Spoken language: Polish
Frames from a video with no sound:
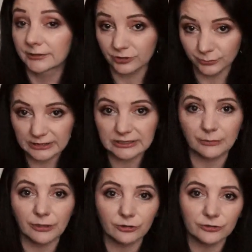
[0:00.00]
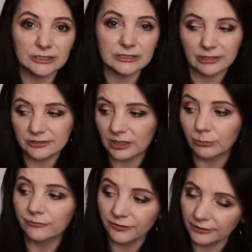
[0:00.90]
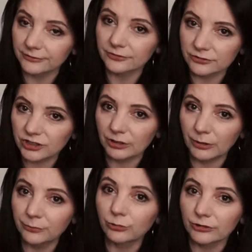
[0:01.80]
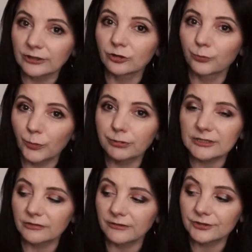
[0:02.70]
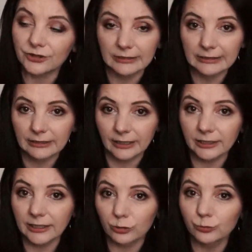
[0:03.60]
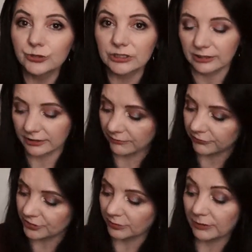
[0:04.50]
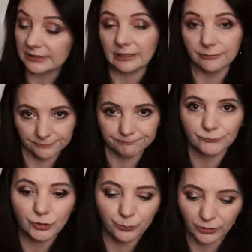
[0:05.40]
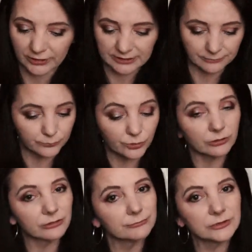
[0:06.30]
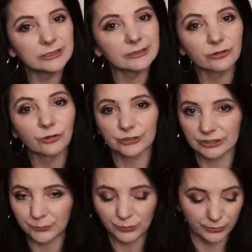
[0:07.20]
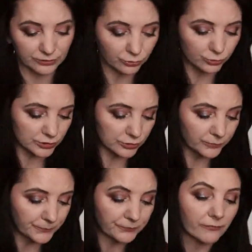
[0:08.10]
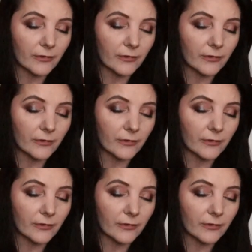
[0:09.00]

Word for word: Natomiast sama konsystencja, mówię, trzeba było nad nią popracować, ale jak lubicie takie właśnie balsamy, to polecam, bo mi nie do końca przypadł do gustu.